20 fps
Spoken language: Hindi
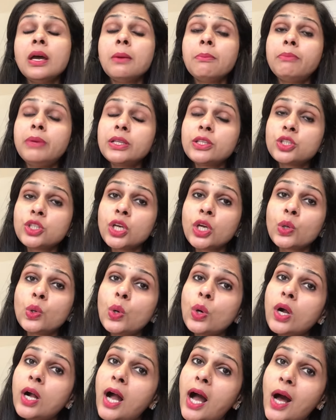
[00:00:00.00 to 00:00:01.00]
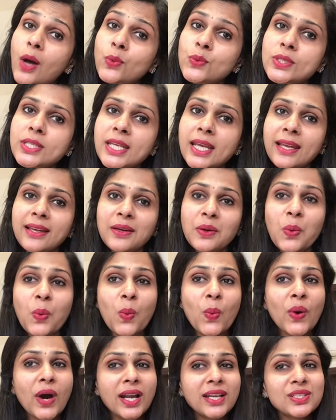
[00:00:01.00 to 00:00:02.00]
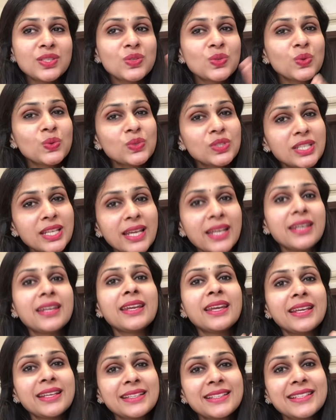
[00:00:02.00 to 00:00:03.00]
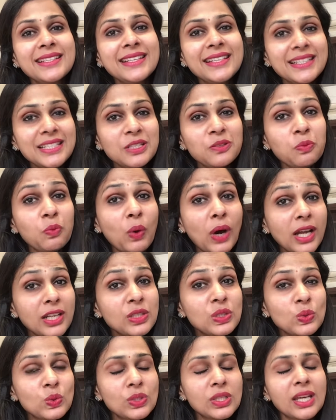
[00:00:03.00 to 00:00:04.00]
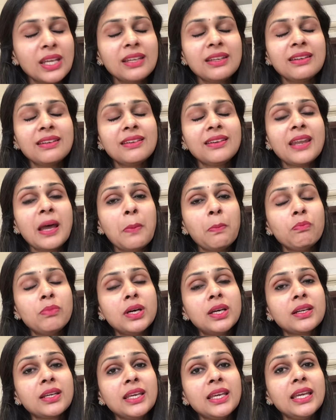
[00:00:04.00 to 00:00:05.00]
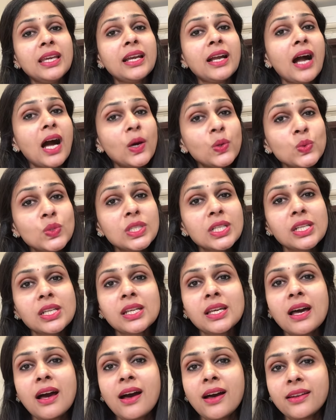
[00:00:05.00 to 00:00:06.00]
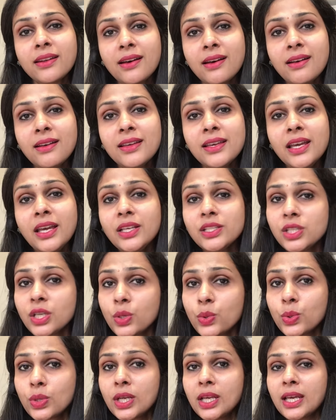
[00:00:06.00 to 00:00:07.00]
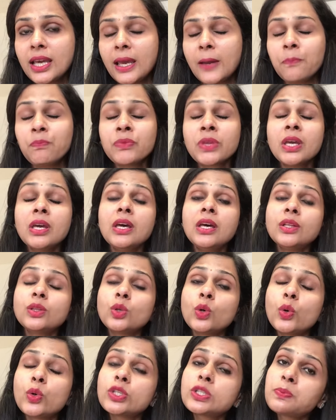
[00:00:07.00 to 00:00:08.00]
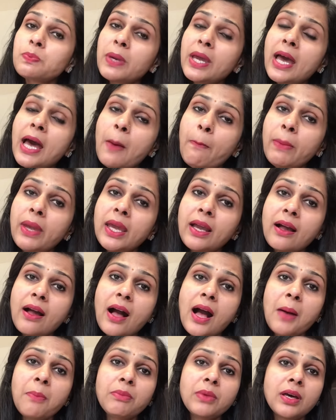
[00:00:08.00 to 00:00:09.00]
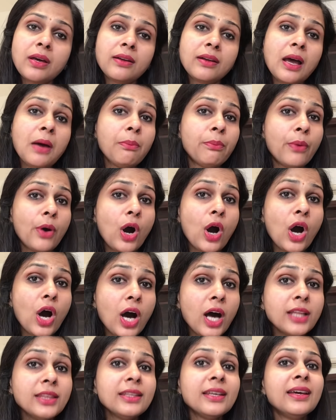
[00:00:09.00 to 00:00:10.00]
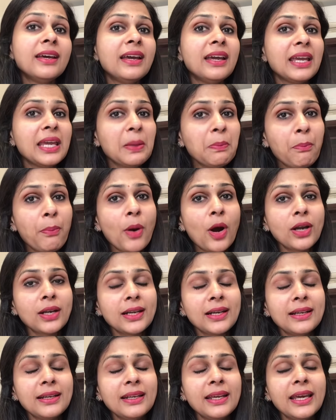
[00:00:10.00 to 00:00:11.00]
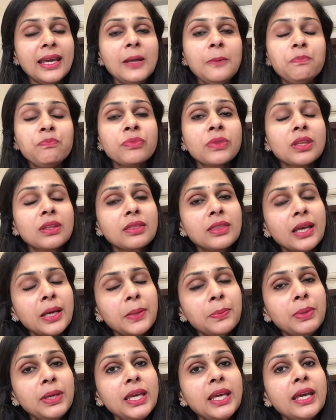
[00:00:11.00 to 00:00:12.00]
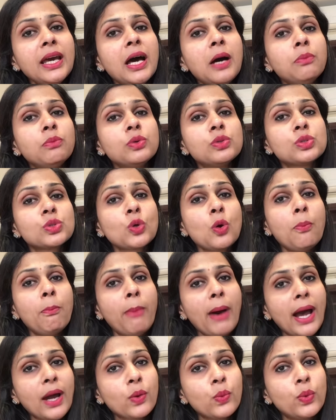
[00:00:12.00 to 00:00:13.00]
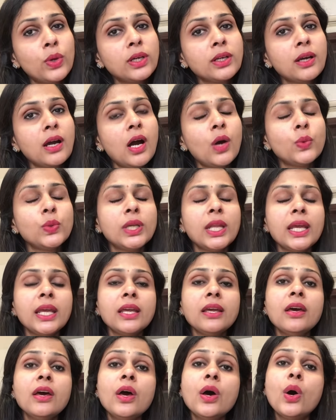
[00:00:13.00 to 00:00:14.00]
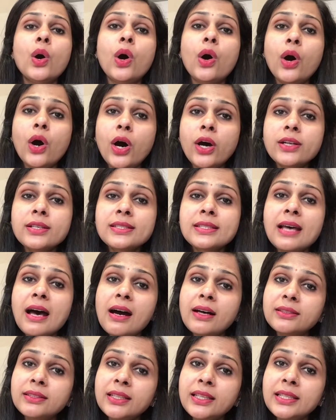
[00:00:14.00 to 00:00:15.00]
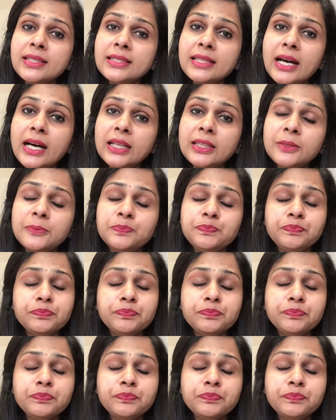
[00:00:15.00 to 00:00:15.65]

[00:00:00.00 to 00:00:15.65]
बच्चे को काउंटिंग वन टू टेन एटलीस्ट वन टू टेन नंबर की काउंटिंग आना जरूरी है तो उस पर हमें काम करना बहुत इंपॉर्टेंट है तभी हम उसको बैकवर्ड काउंटिंग और साथ ही साथ